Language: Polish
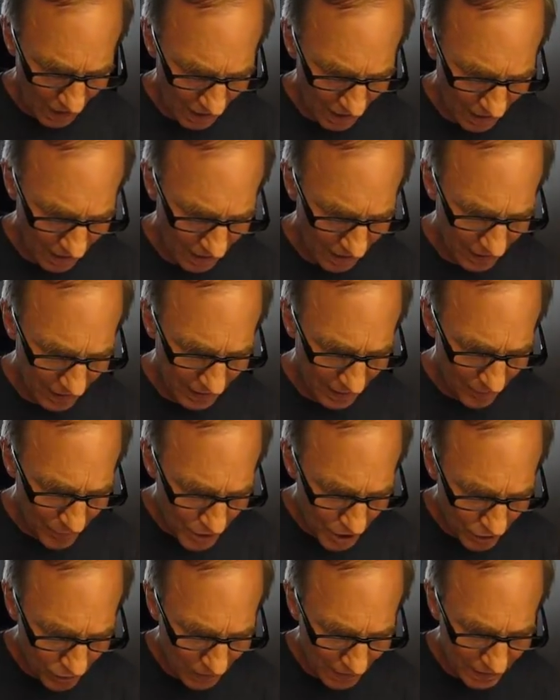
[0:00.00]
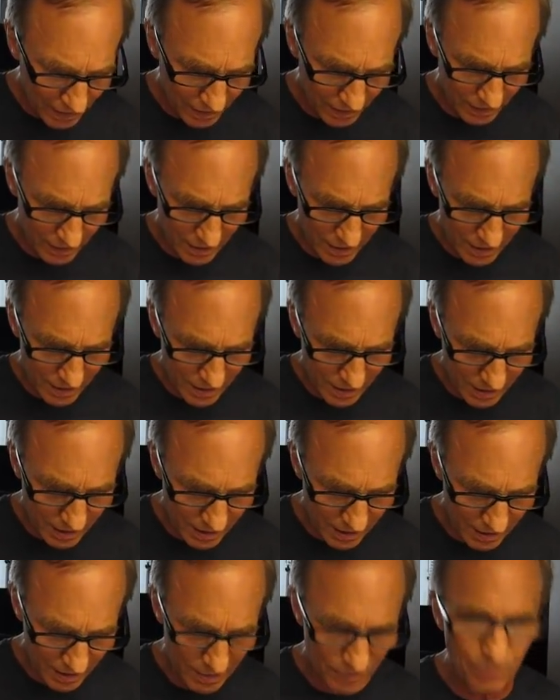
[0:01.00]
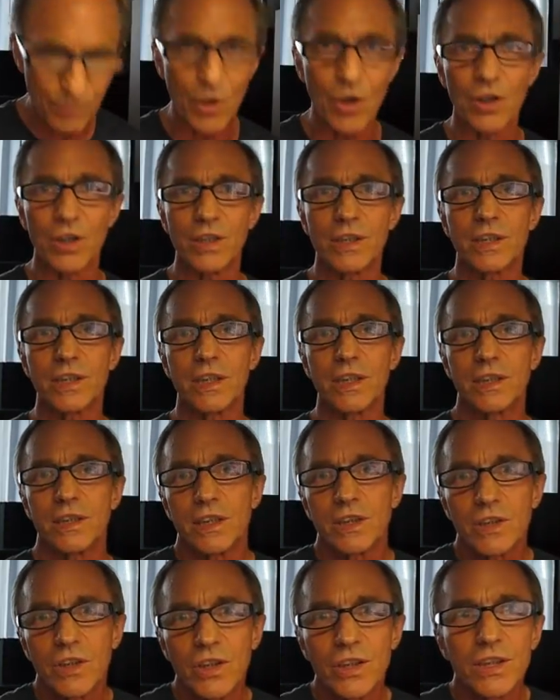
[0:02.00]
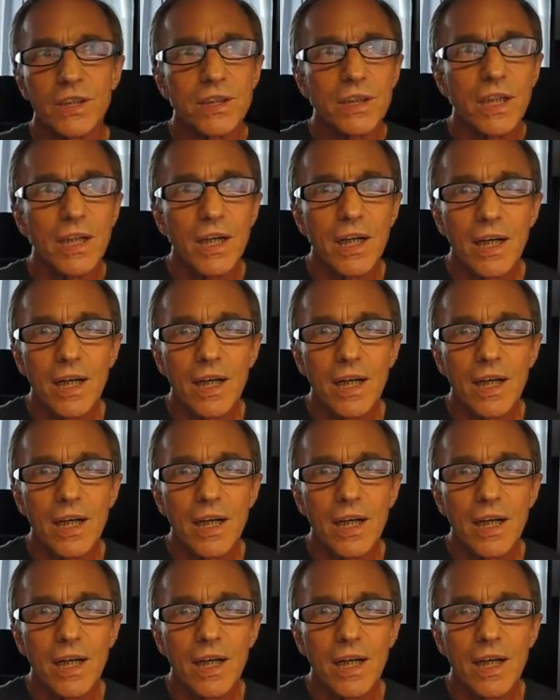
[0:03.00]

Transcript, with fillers: Y, na przykład z Polski. Czy ktoś